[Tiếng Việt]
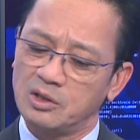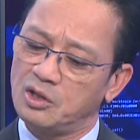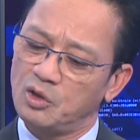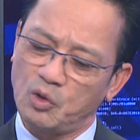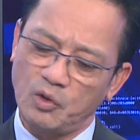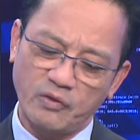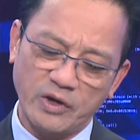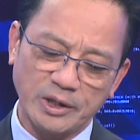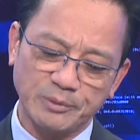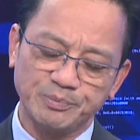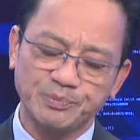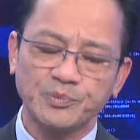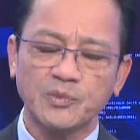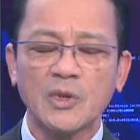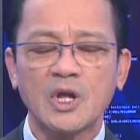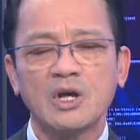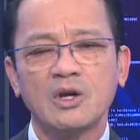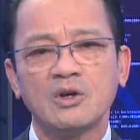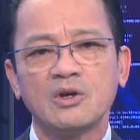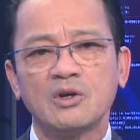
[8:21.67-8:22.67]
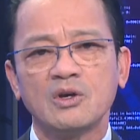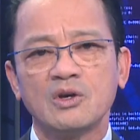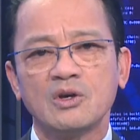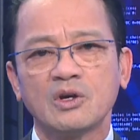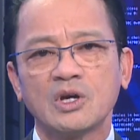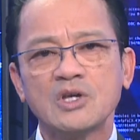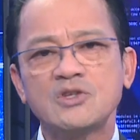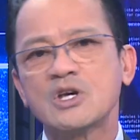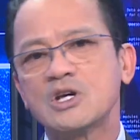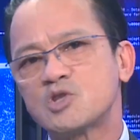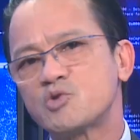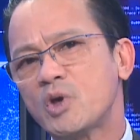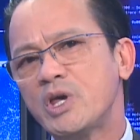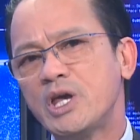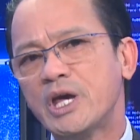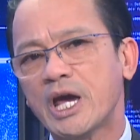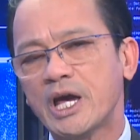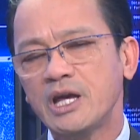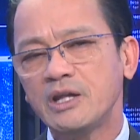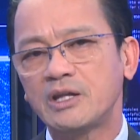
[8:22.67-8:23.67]
thưa quý vị cái sự
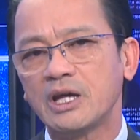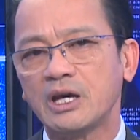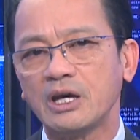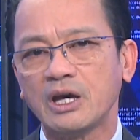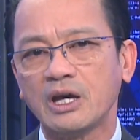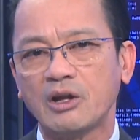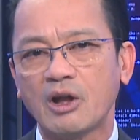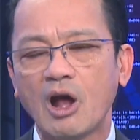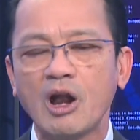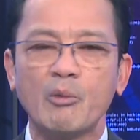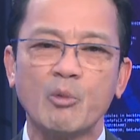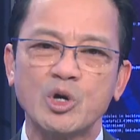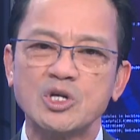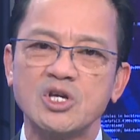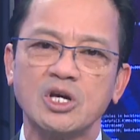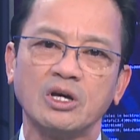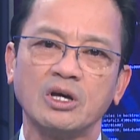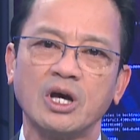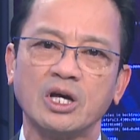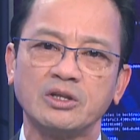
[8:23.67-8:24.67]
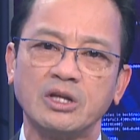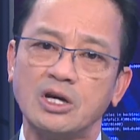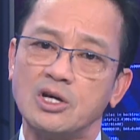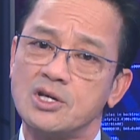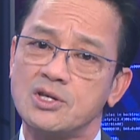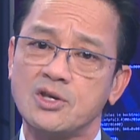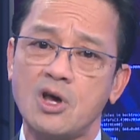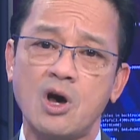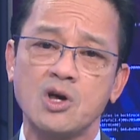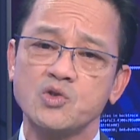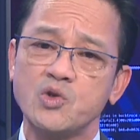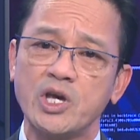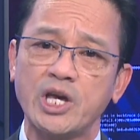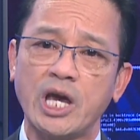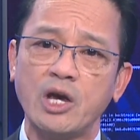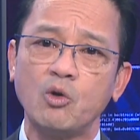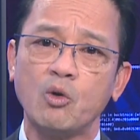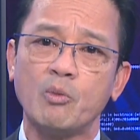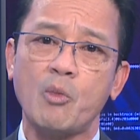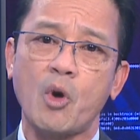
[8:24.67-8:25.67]
suy nghĩ thì đó là một cái sự à, tự do suy
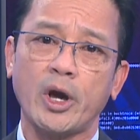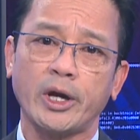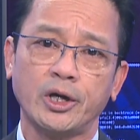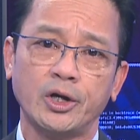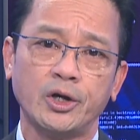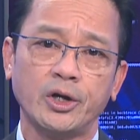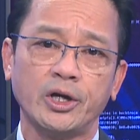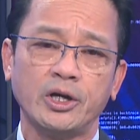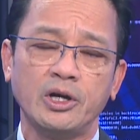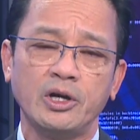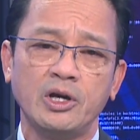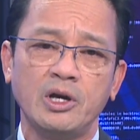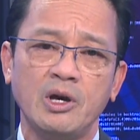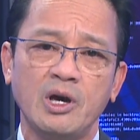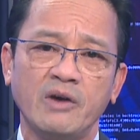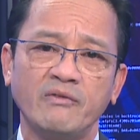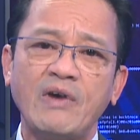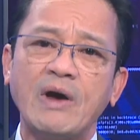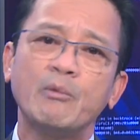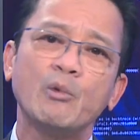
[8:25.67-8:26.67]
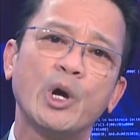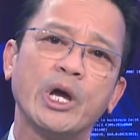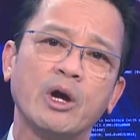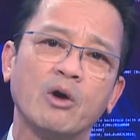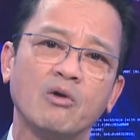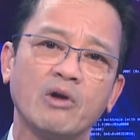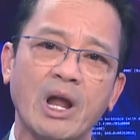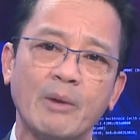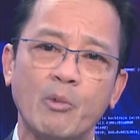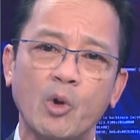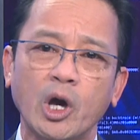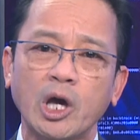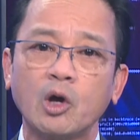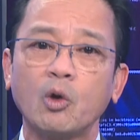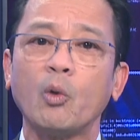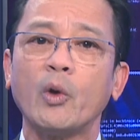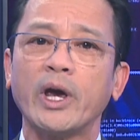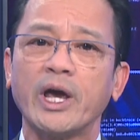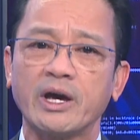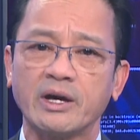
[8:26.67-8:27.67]
nghĩ của mọi người phát biểu là một cái
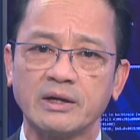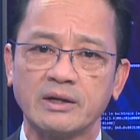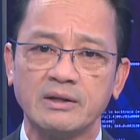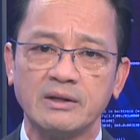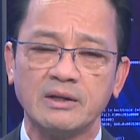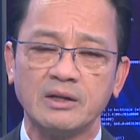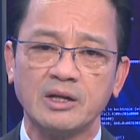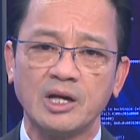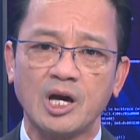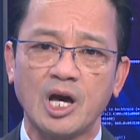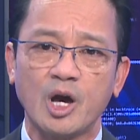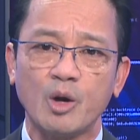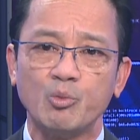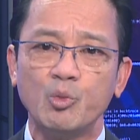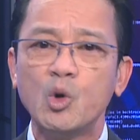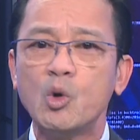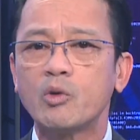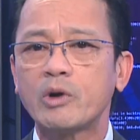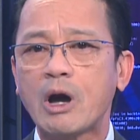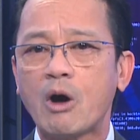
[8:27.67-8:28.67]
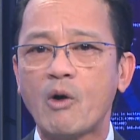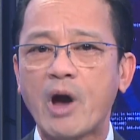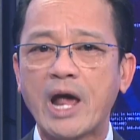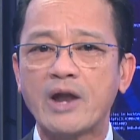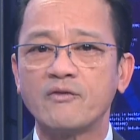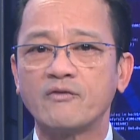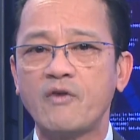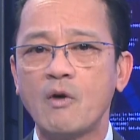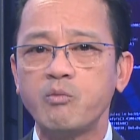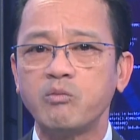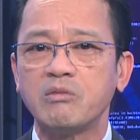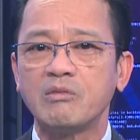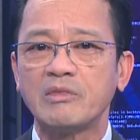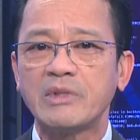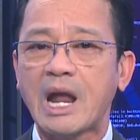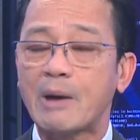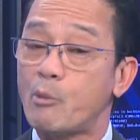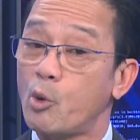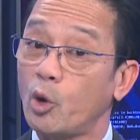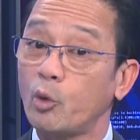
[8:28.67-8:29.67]
quyền à, mưu cầu hạnh phúc
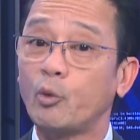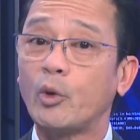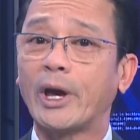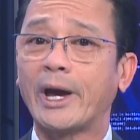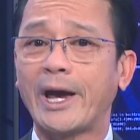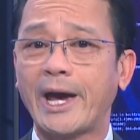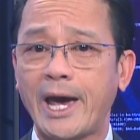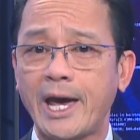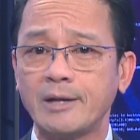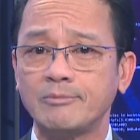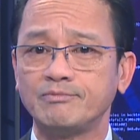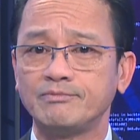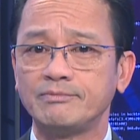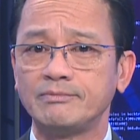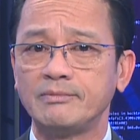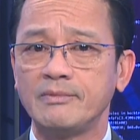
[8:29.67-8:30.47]
là một cái quyền khác